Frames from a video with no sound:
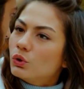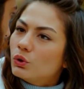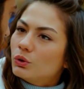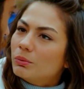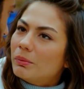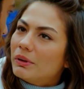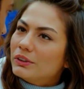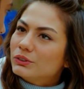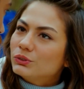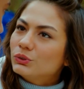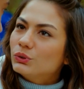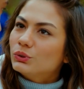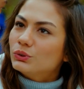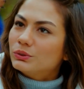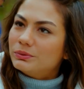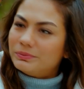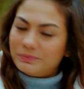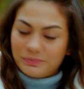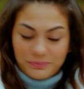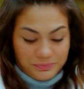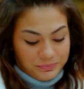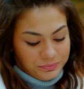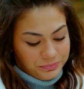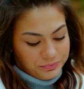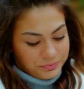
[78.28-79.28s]
हाँ मैं समझ
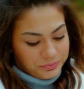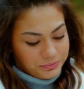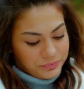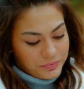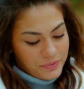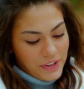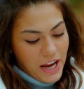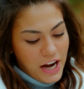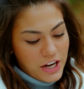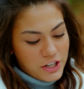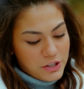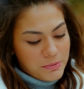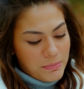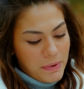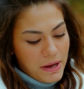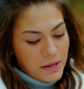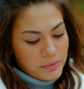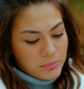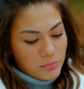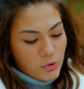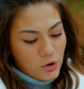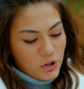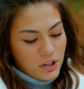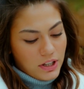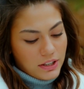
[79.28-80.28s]
गई समझ गई
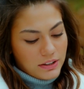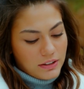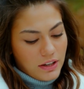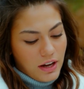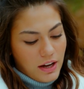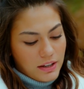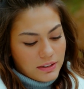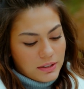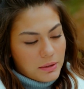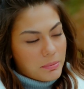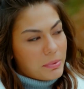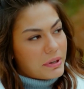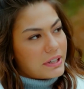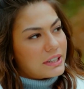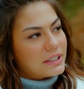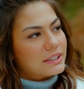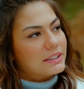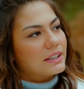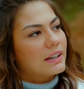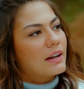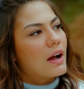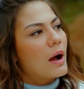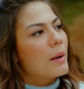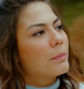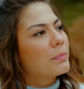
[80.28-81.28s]
मुझे कैंपिंग की